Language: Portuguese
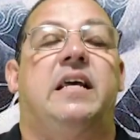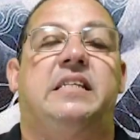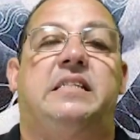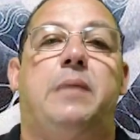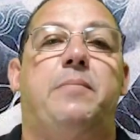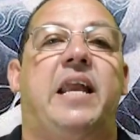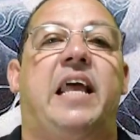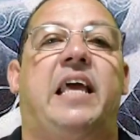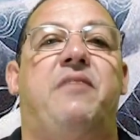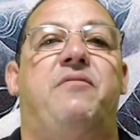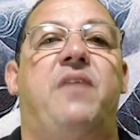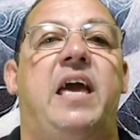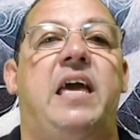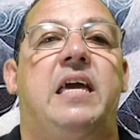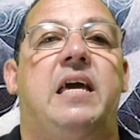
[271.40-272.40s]
Semana que
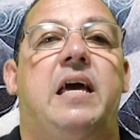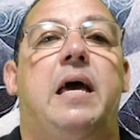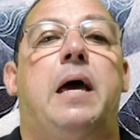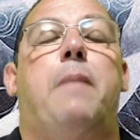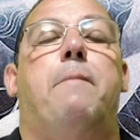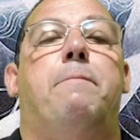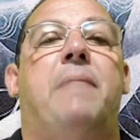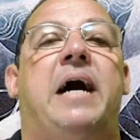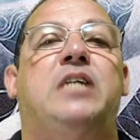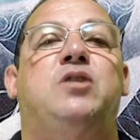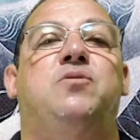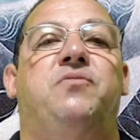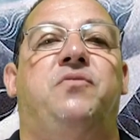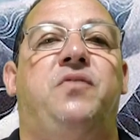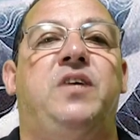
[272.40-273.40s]
vem, mais
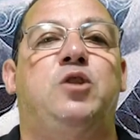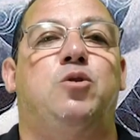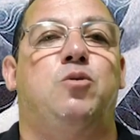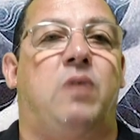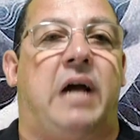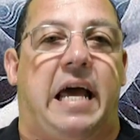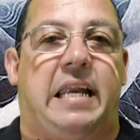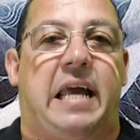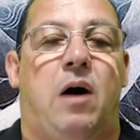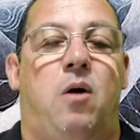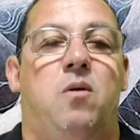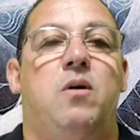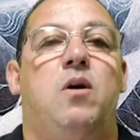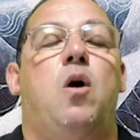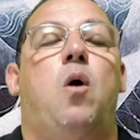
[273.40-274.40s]
um vídeo no
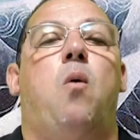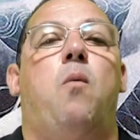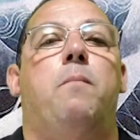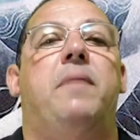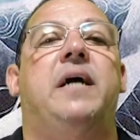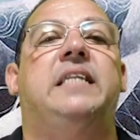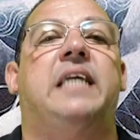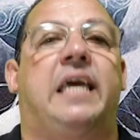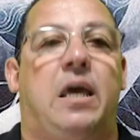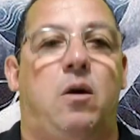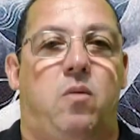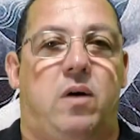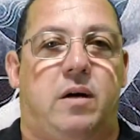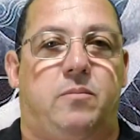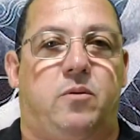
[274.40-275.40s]
canal Umbanda que
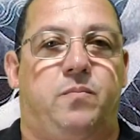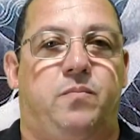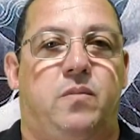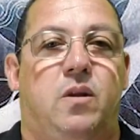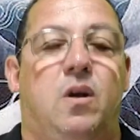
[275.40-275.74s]
eu amo.